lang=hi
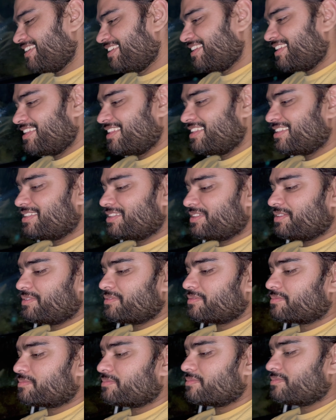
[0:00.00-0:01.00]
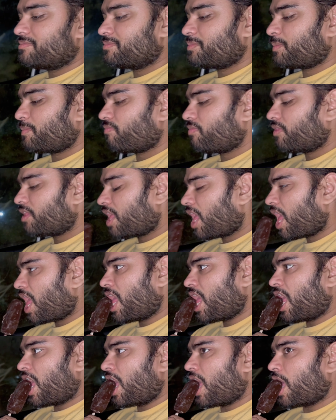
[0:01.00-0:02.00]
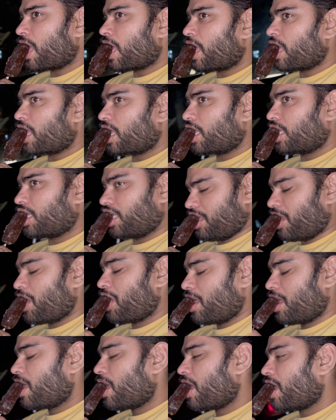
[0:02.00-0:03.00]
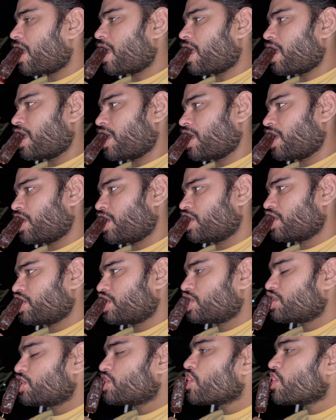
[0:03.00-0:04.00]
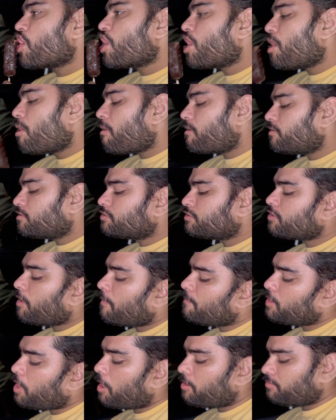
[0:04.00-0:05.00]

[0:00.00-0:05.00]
ये आपकी प्लानिंग थी कि कल नहीं जाऊंगा तो आज तुझे लेके जाऊंगा